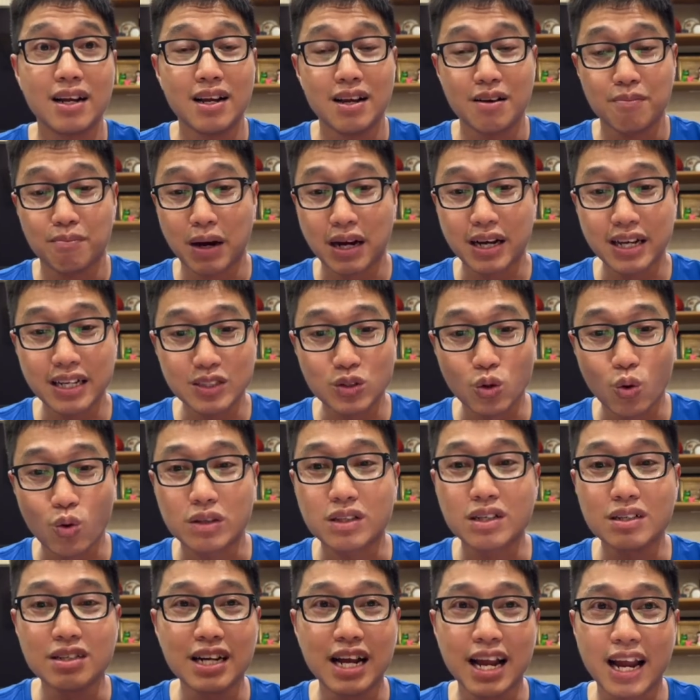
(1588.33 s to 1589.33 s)
Mà khi tuột
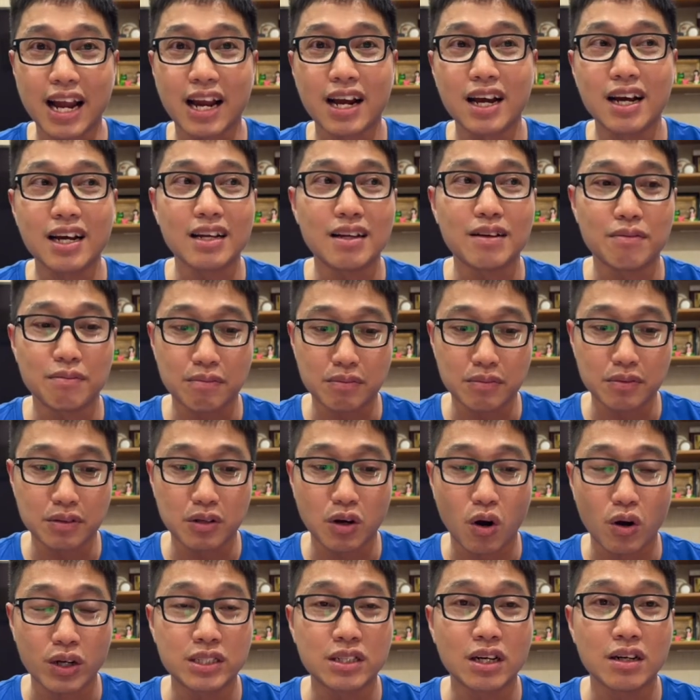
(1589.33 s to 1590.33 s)
thứ hạng á,
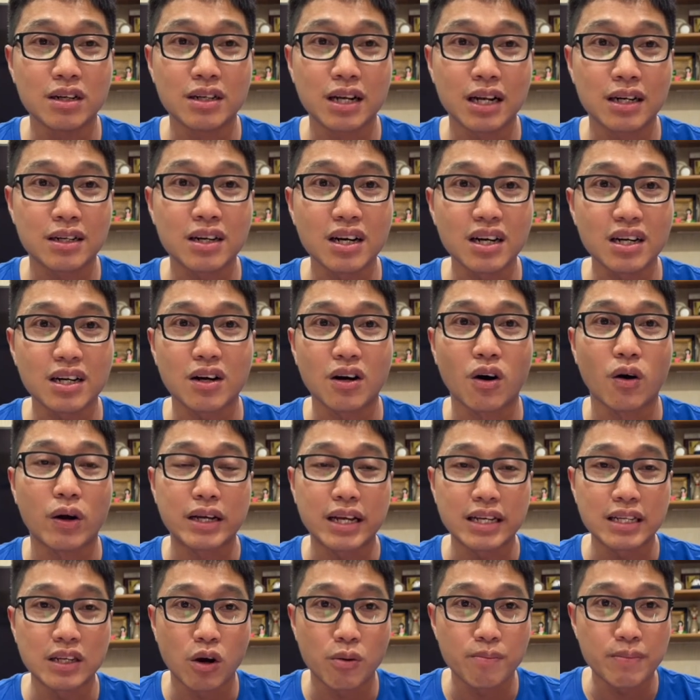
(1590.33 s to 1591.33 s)
coi chừng là rớt khỏi
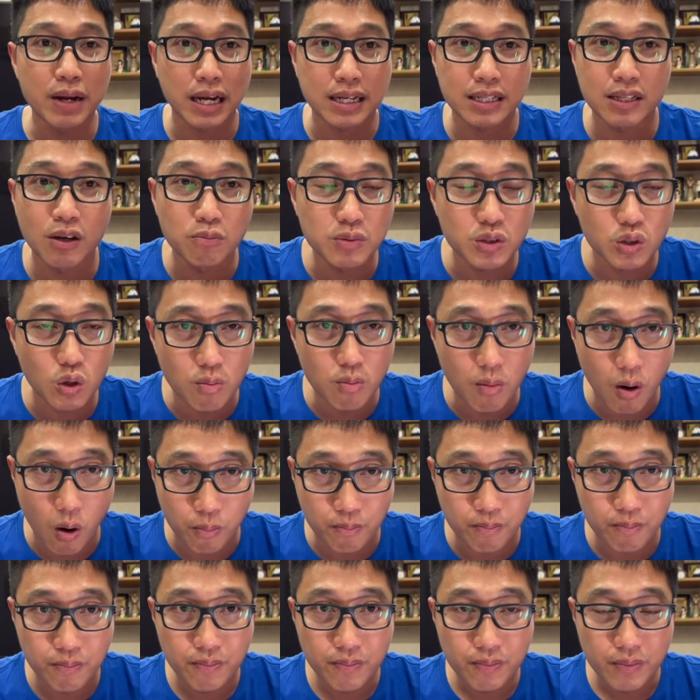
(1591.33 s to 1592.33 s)
cái nhóm hạt giống số
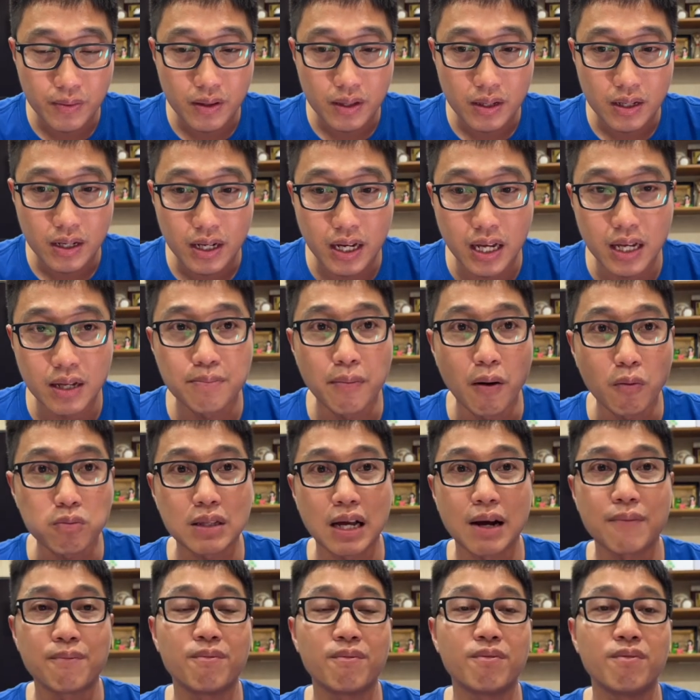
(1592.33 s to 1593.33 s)
một khi bốc
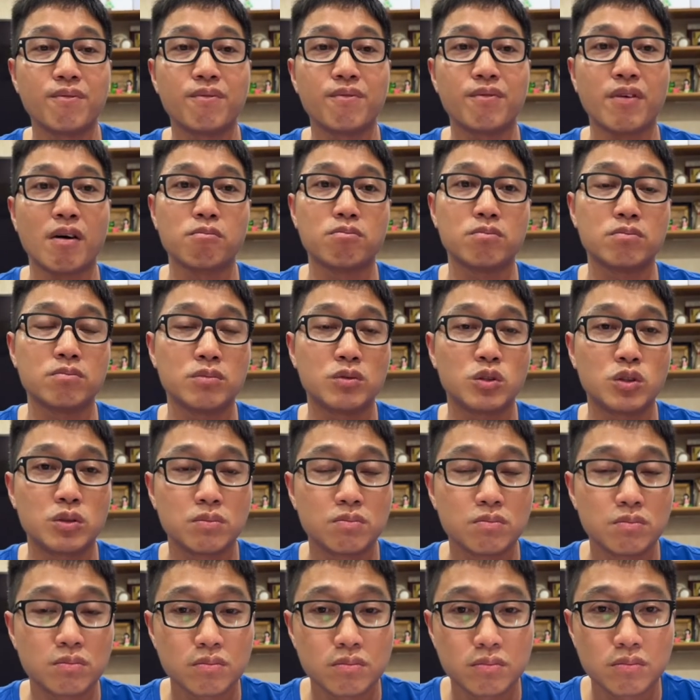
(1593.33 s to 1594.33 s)
thăm vòng
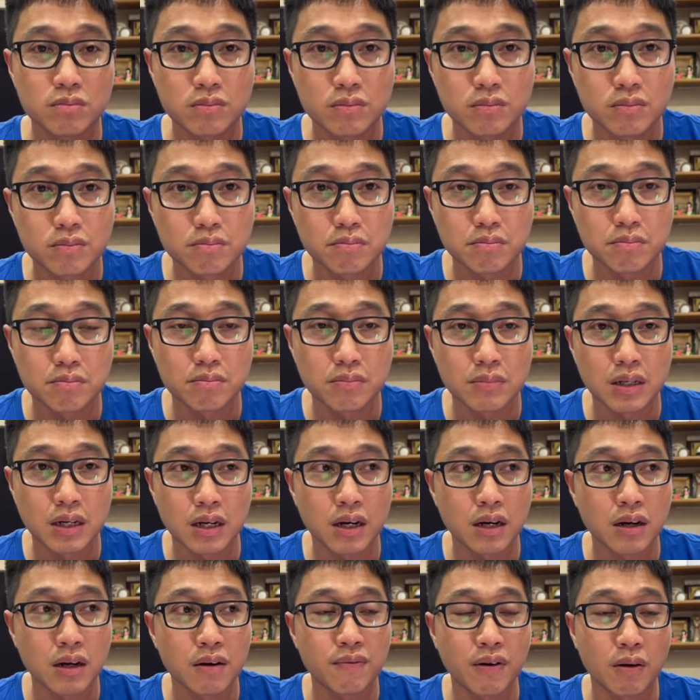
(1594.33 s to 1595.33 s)

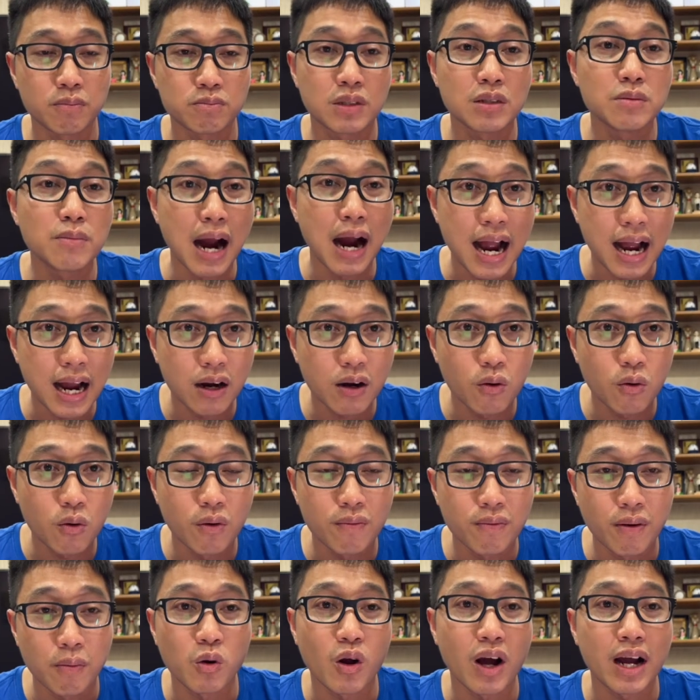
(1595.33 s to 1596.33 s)
uh, vòng thứ ba
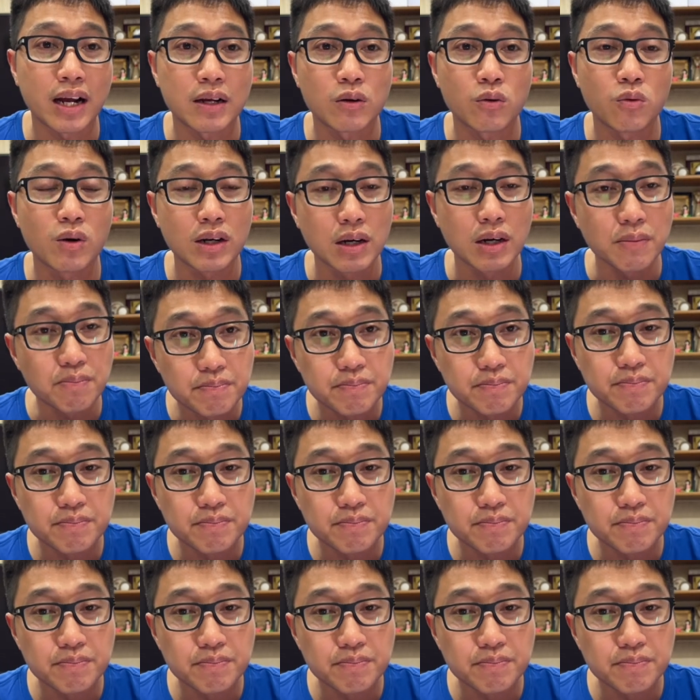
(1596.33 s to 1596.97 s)
của vòng loại World Cup.